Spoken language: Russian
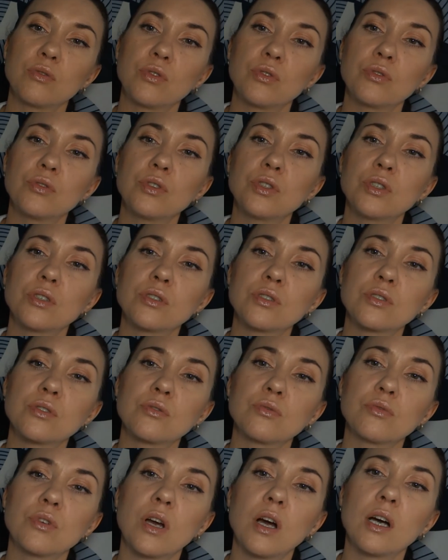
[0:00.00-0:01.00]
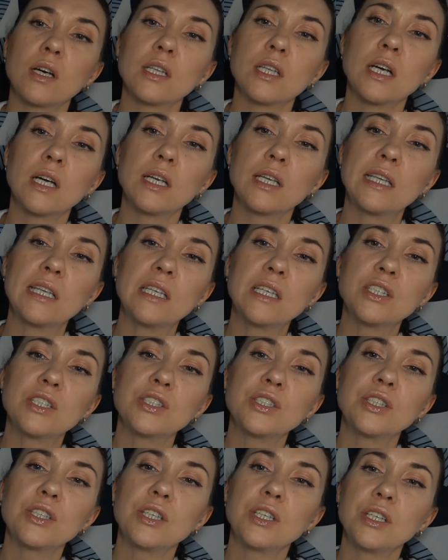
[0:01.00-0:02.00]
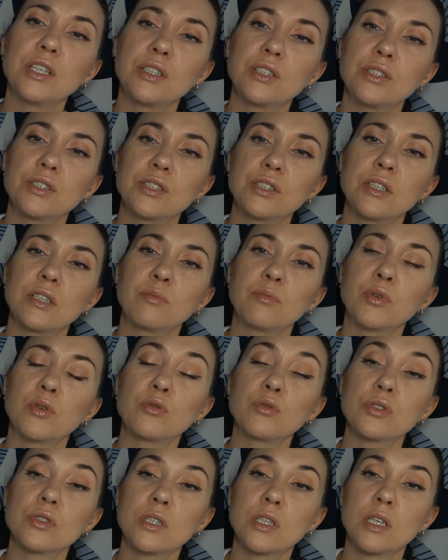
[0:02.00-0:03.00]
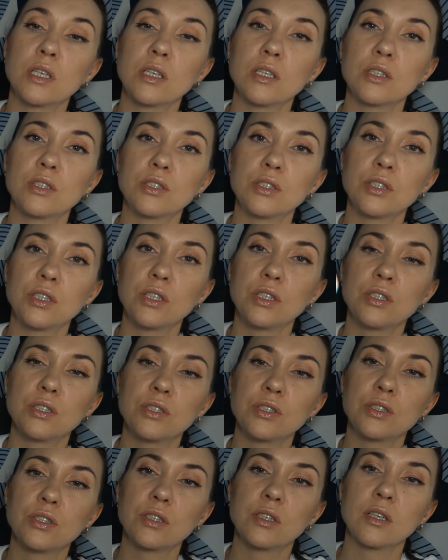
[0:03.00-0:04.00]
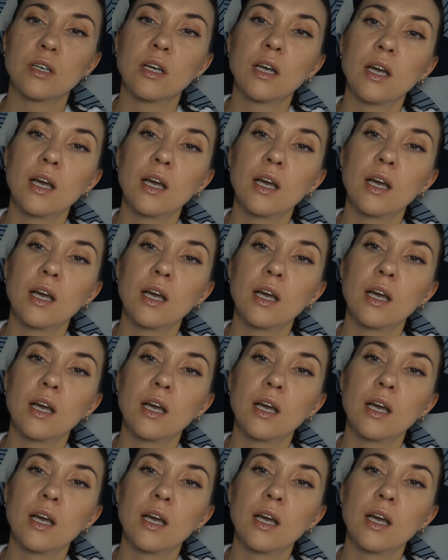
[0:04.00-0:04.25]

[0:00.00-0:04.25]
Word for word: у нее текстура. Она нежнейшая, просто нежнейшая.